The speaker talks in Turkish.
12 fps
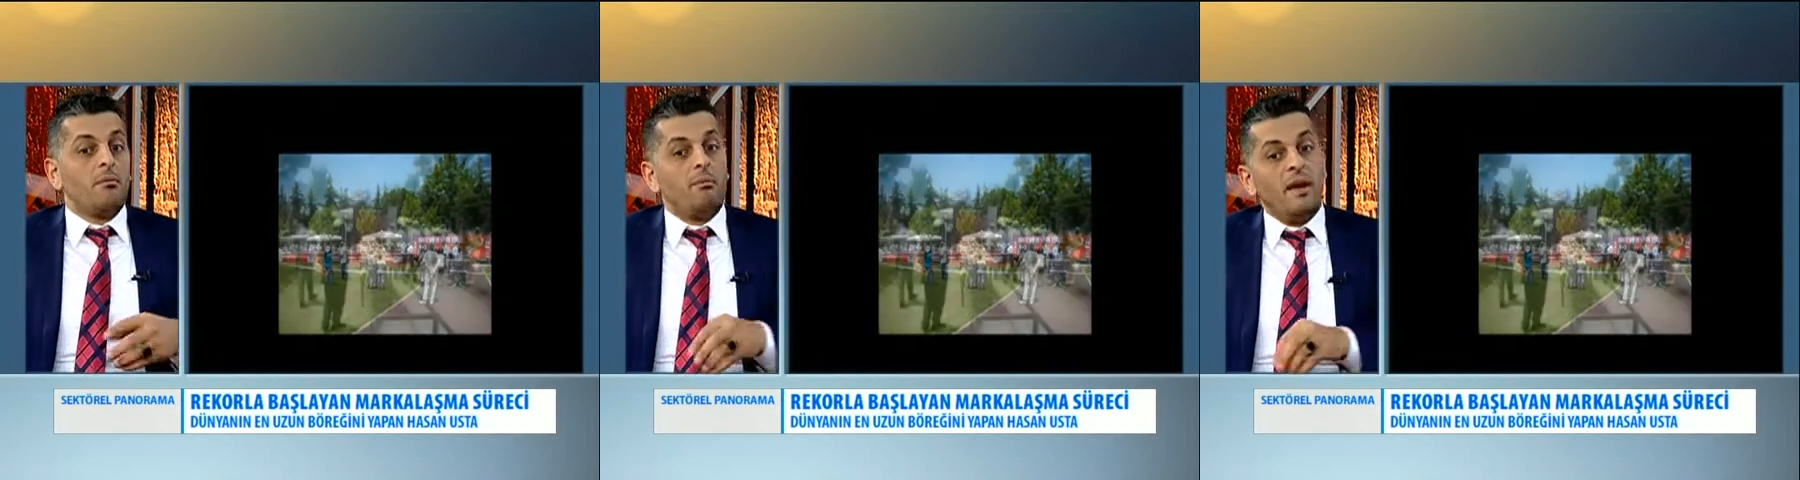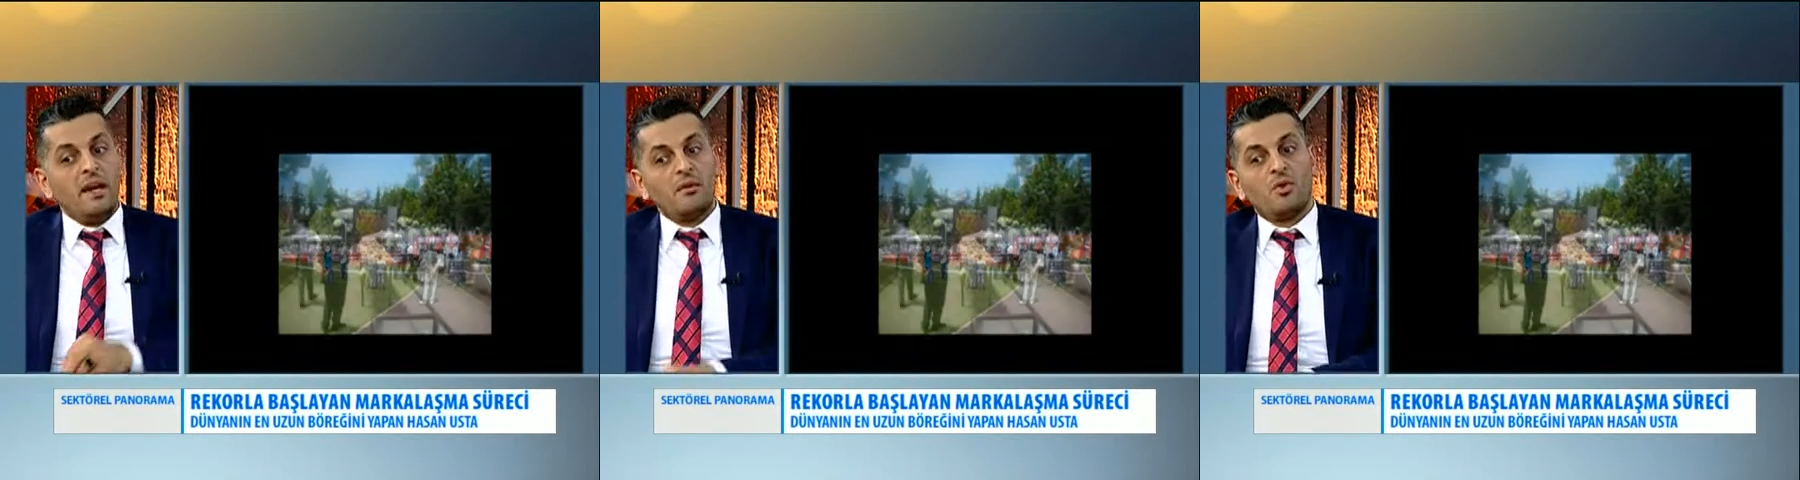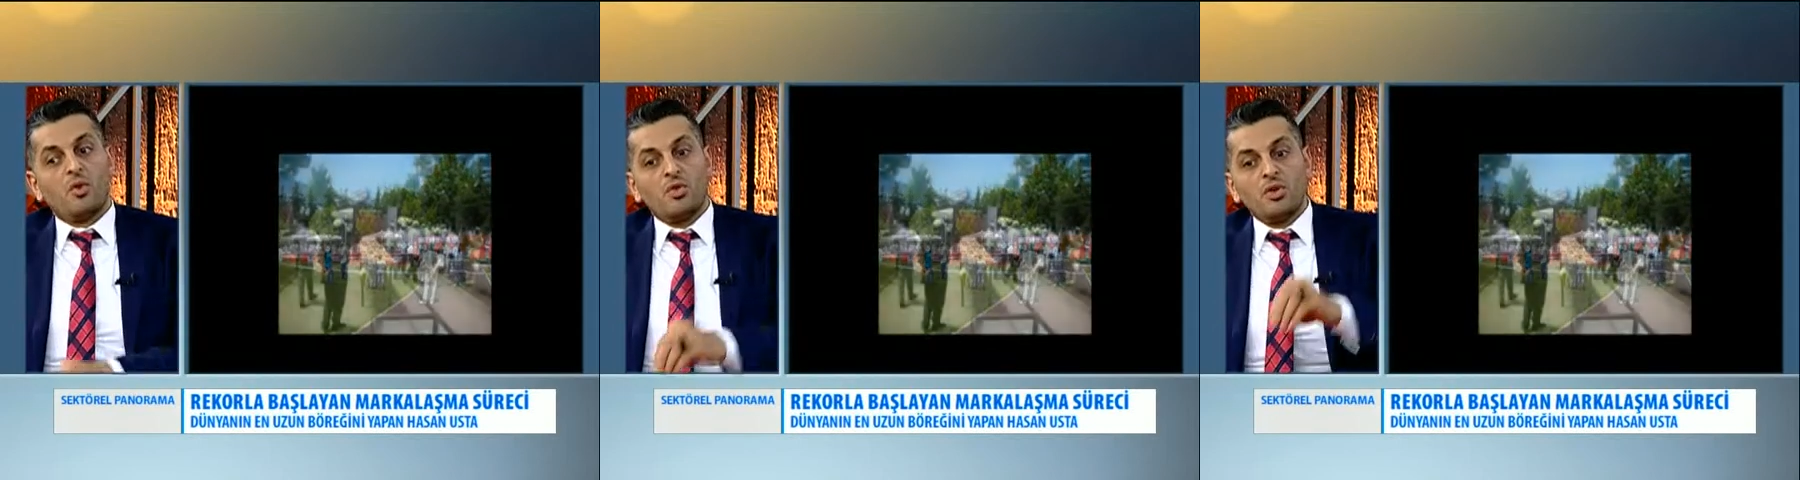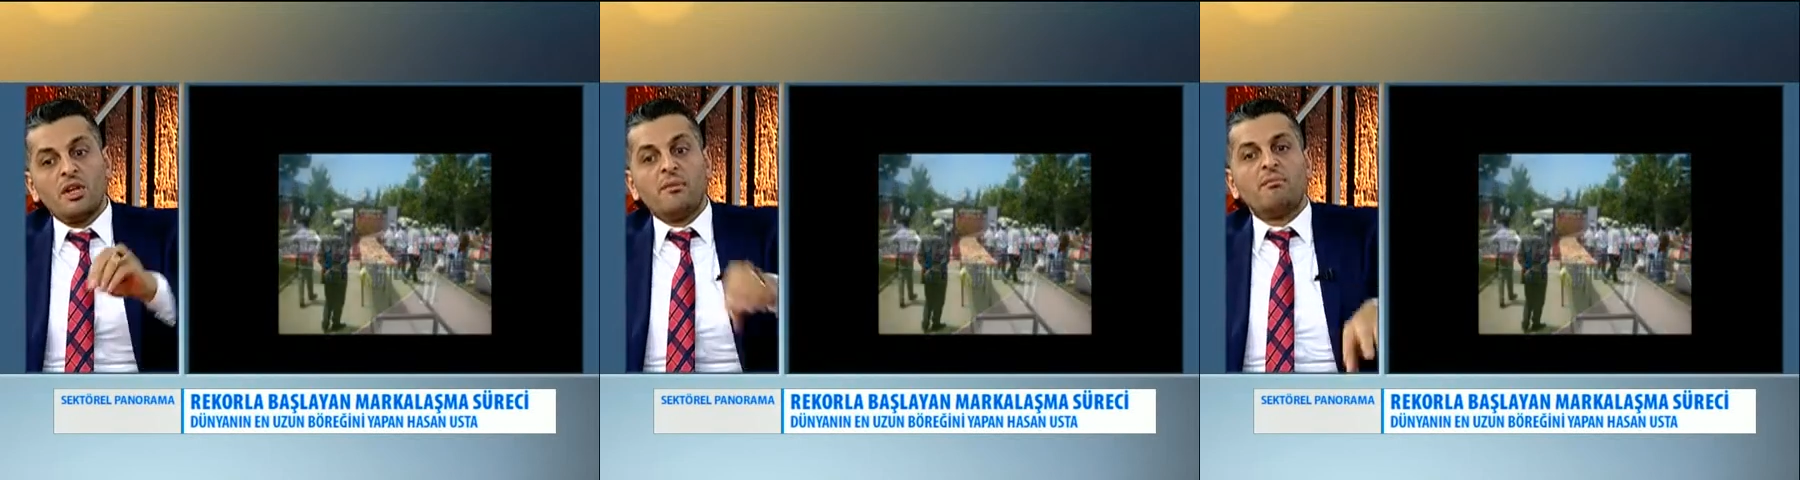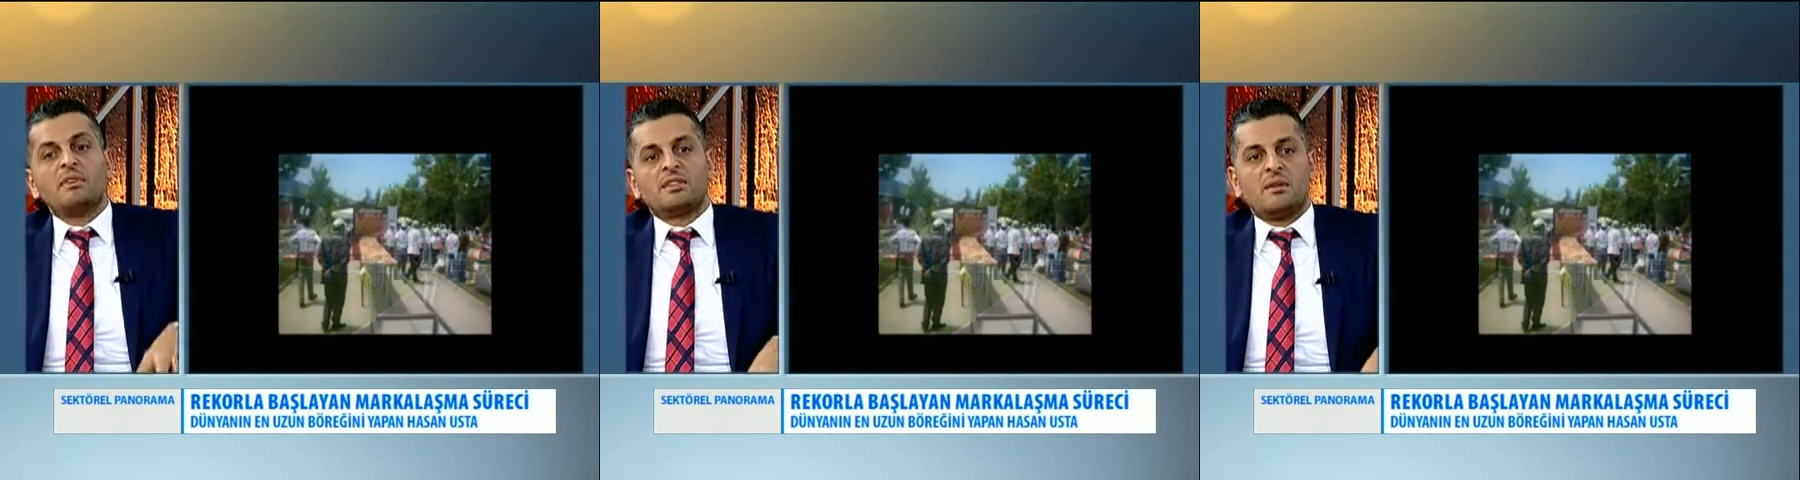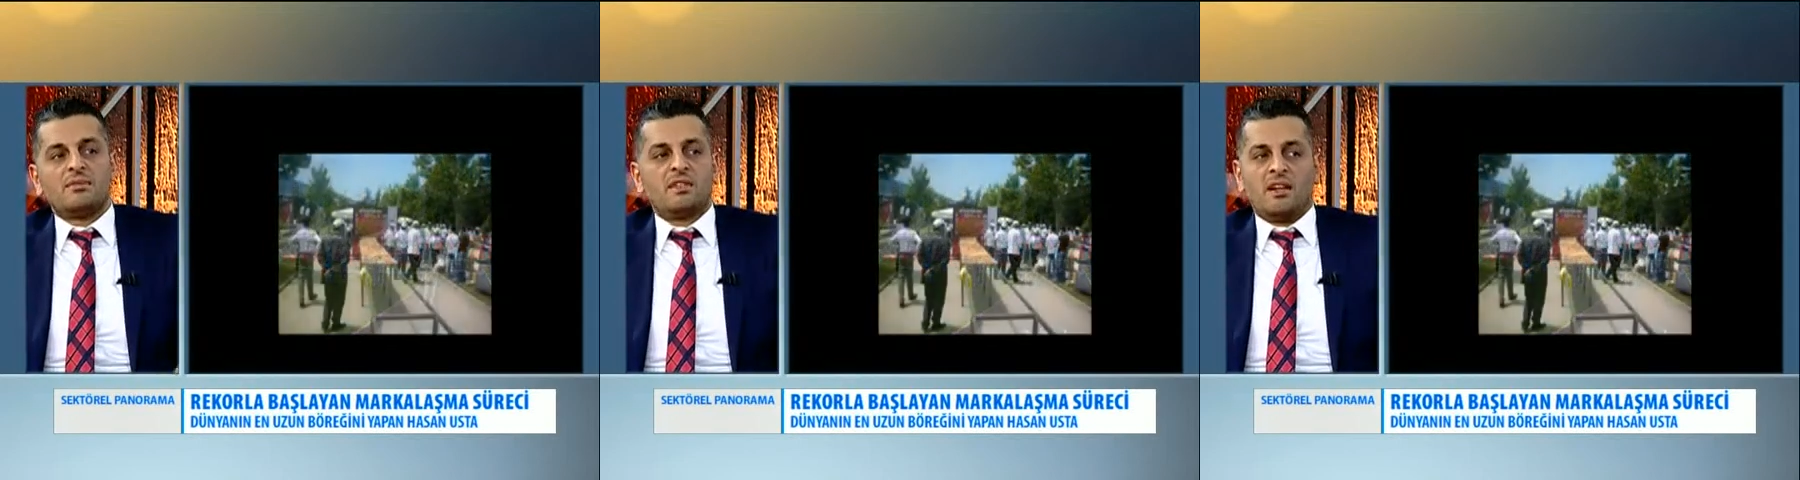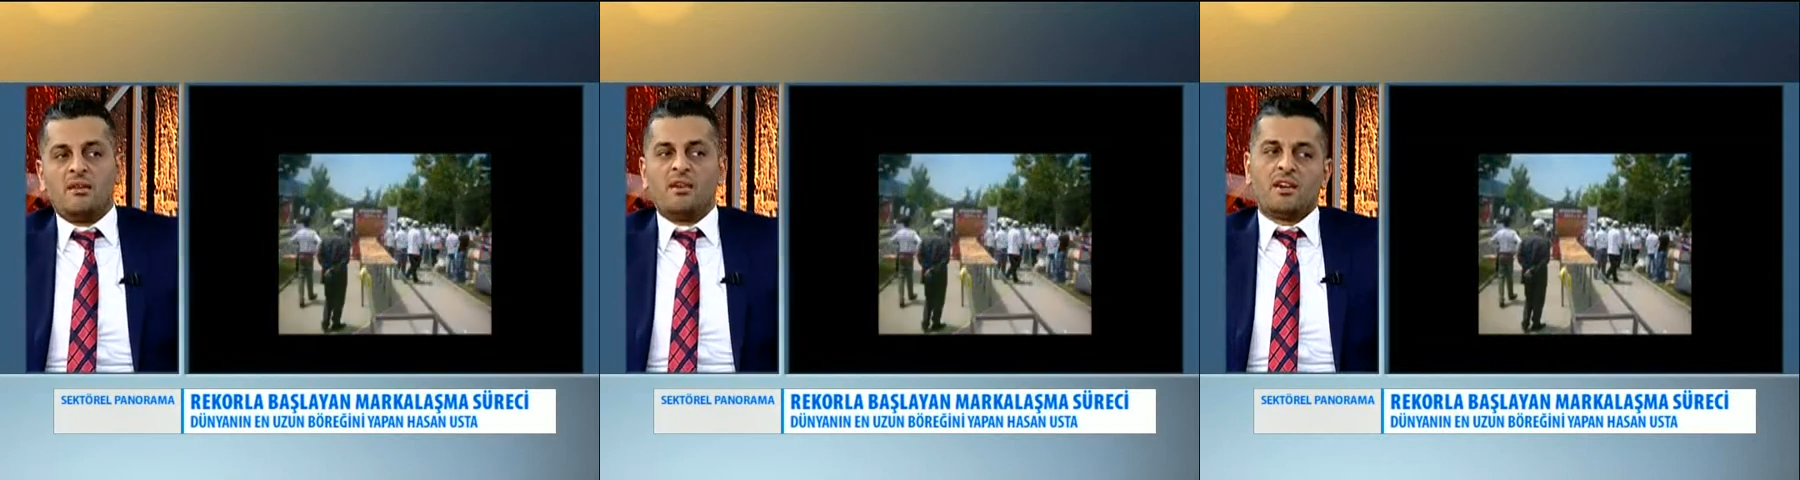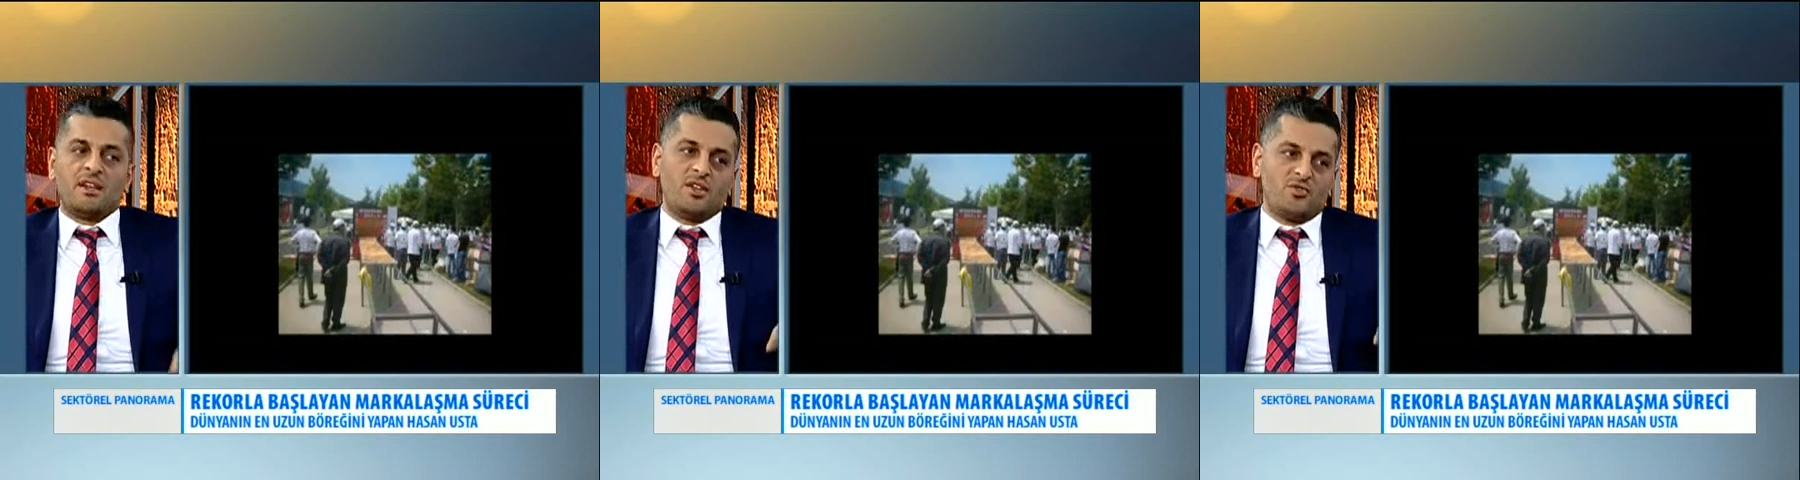Ben onu yapmasam Sinan
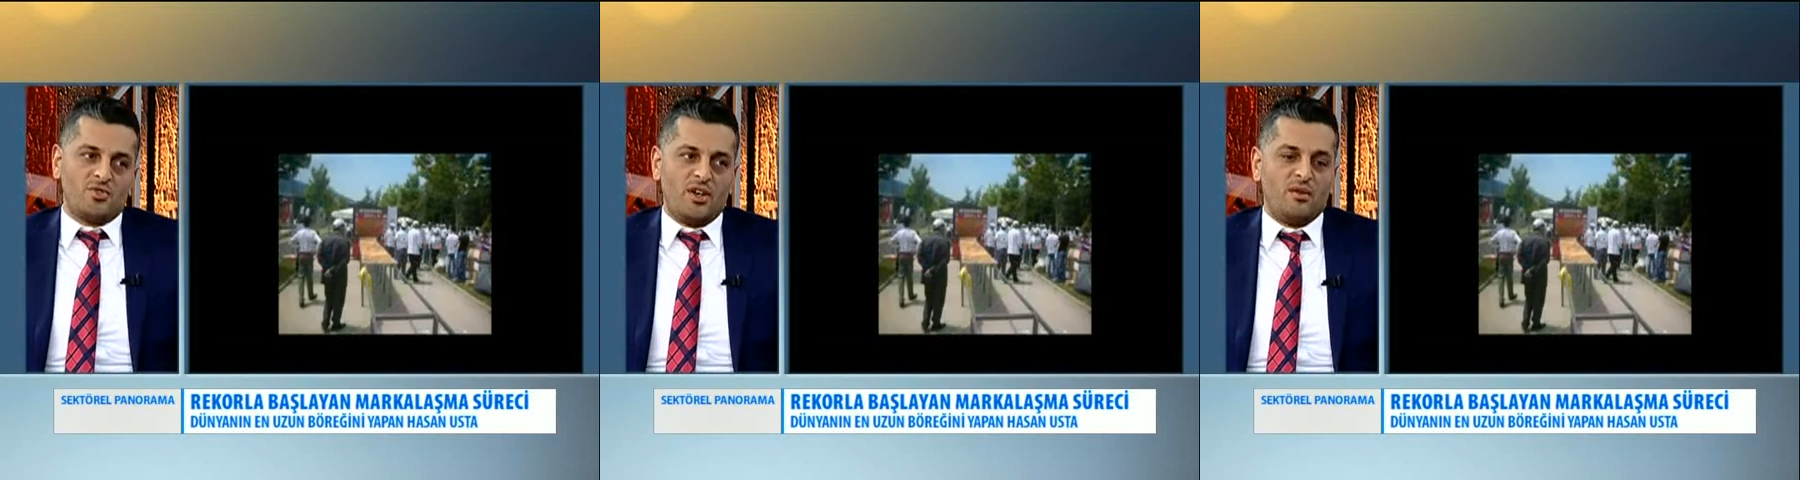hakikaten şu